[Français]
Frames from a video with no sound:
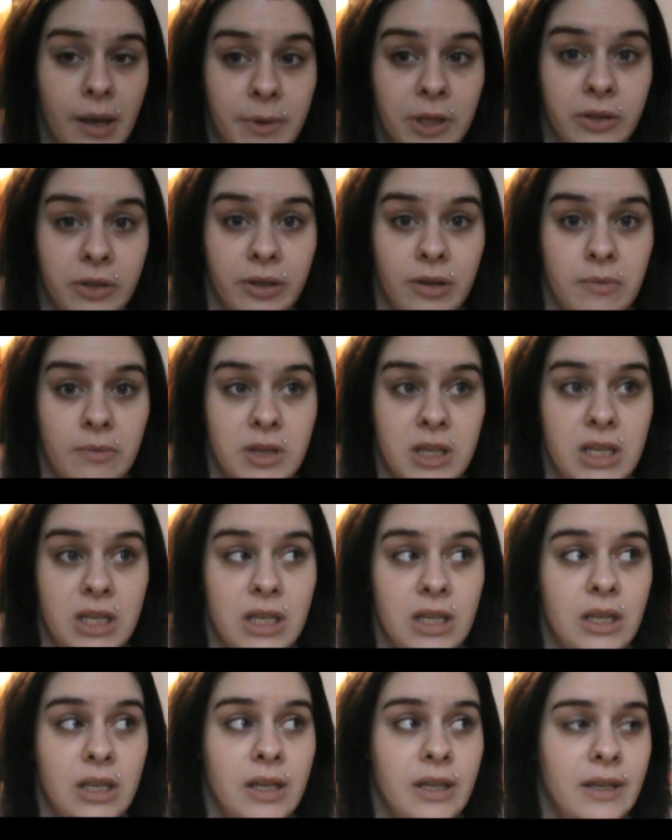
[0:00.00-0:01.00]
meilleur
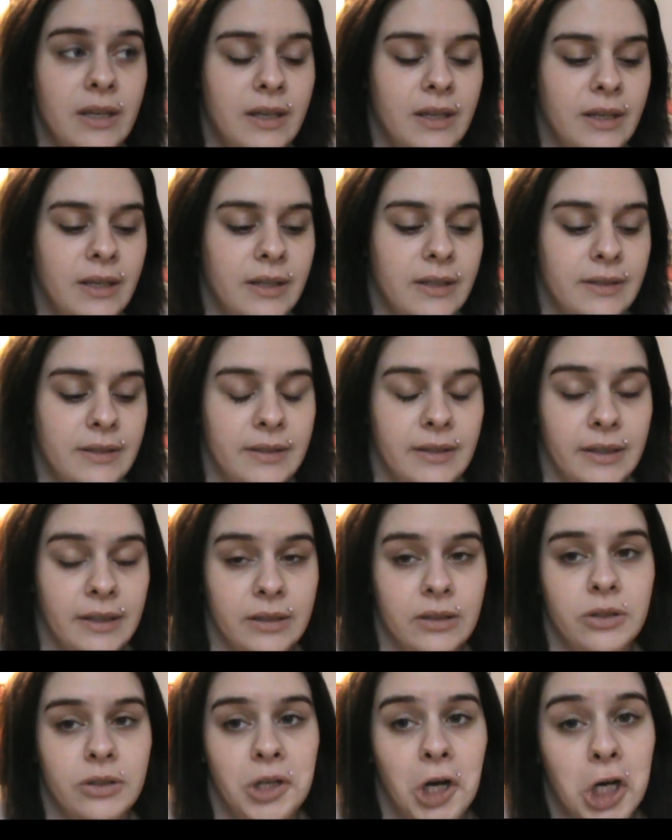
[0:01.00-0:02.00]
ami, c'est
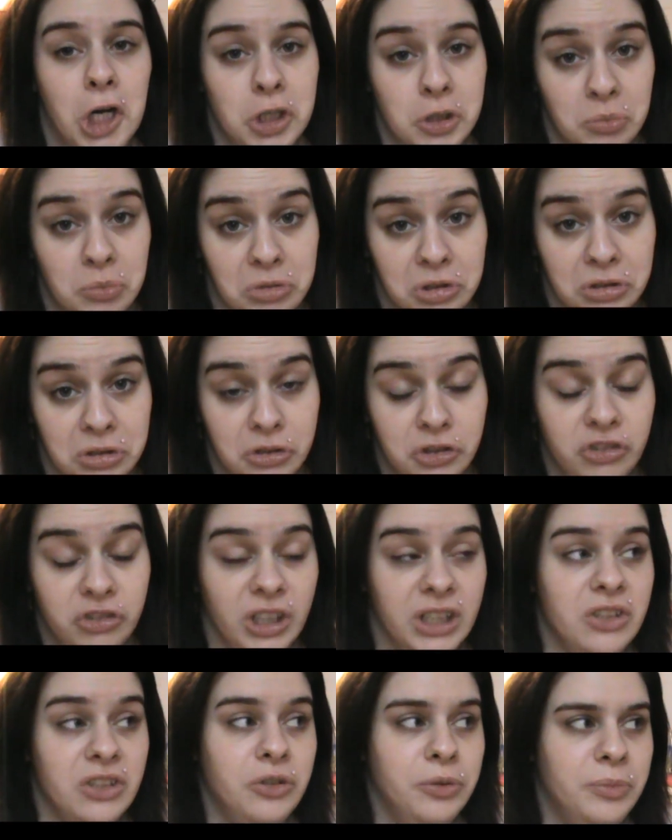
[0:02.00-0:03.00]
un homme,
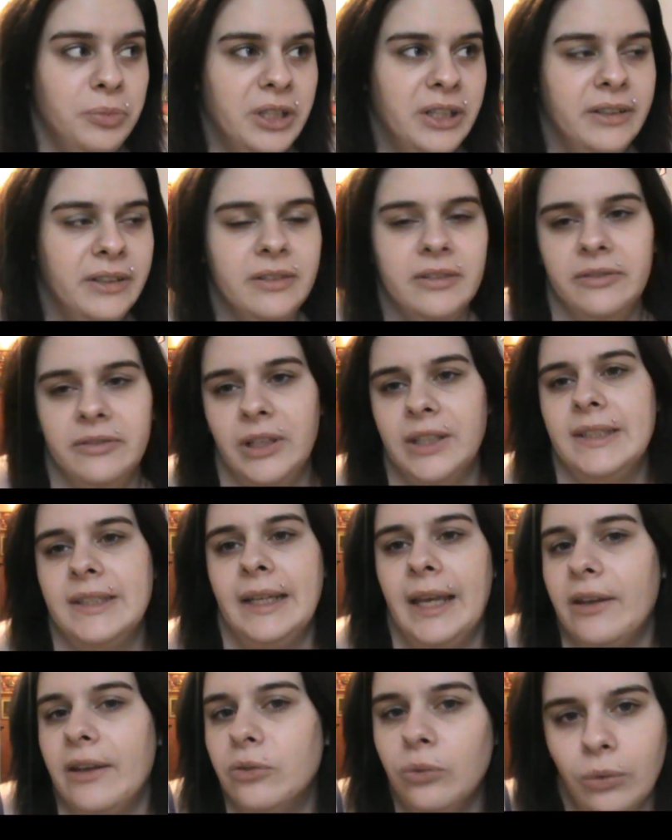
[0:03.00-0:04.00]
enfin un homme, enfin c'est
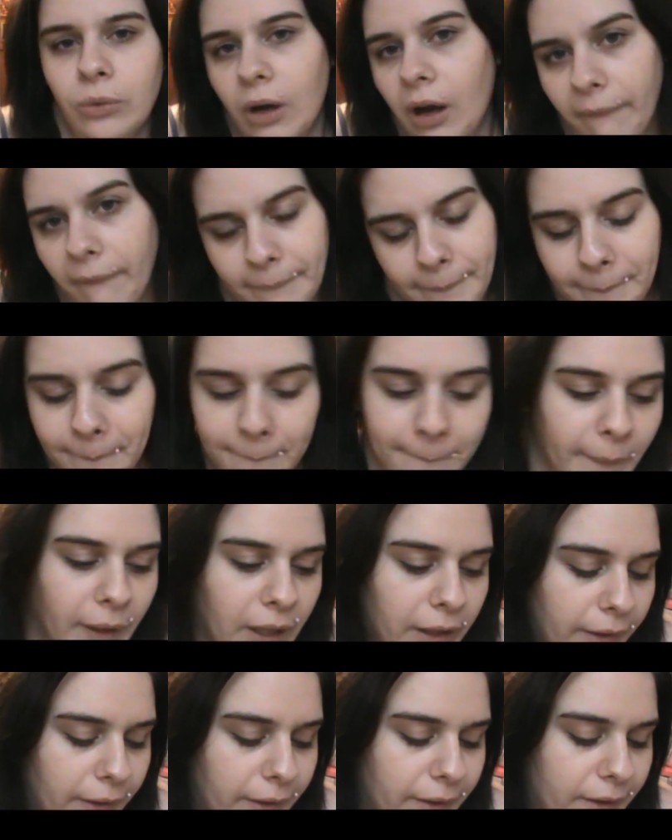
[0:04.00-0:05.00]
un garçon quoi.
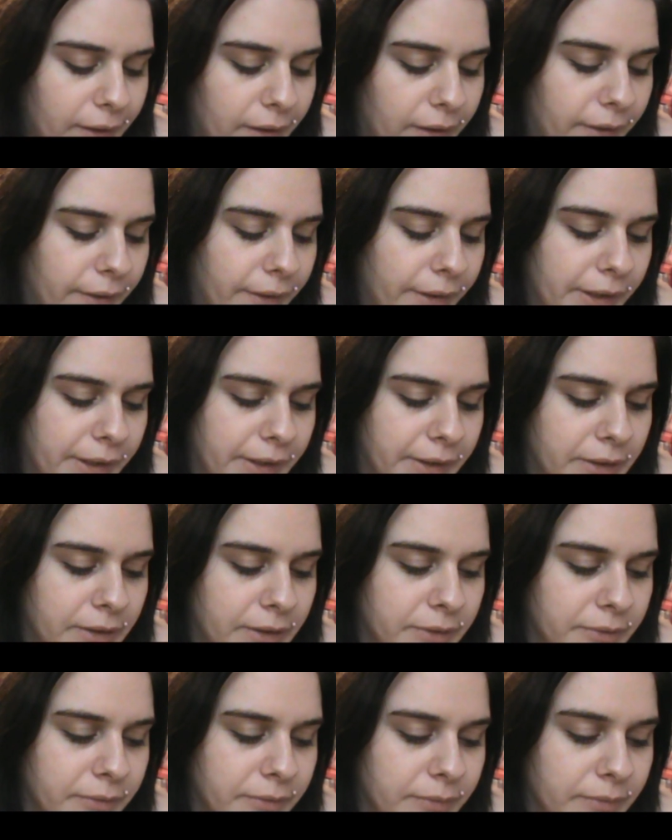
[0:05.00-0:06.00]

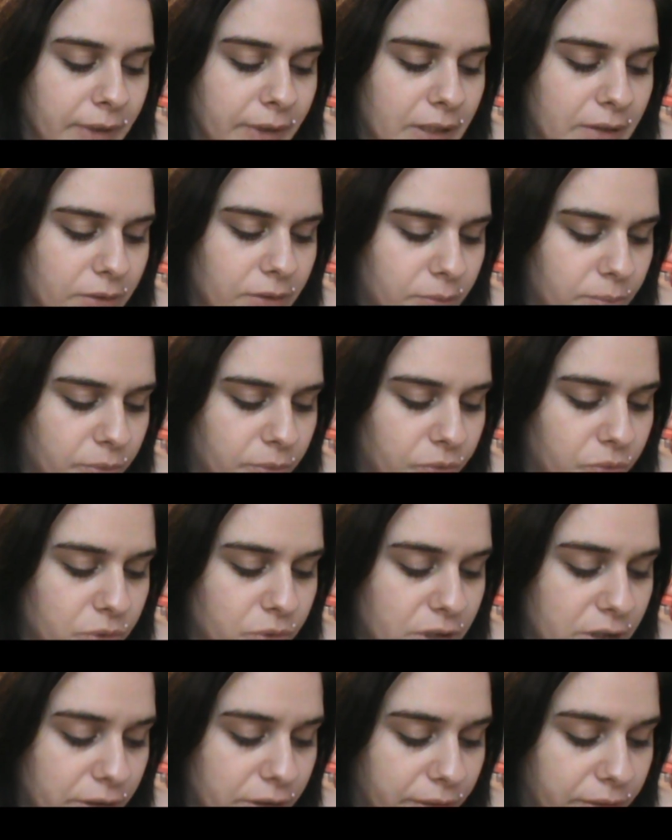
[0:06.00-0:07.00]
Euh, qu'est-ce que je peux vous
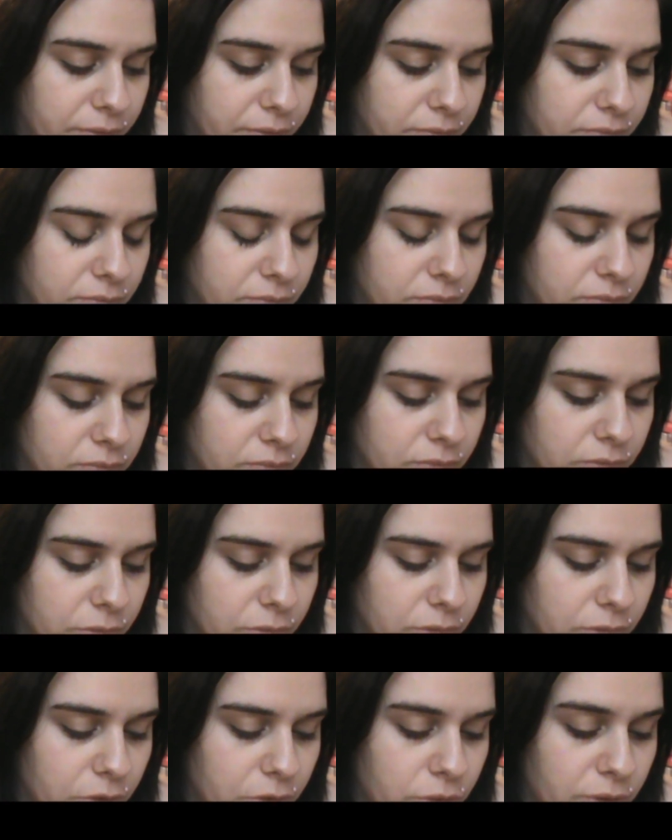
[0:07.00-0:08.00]
dire
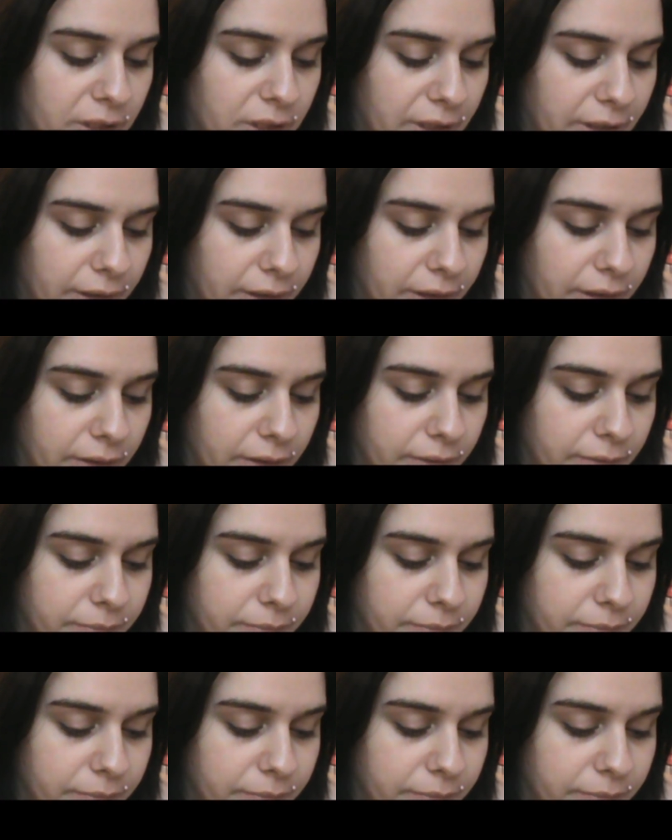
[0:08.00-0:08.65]
Le décrire.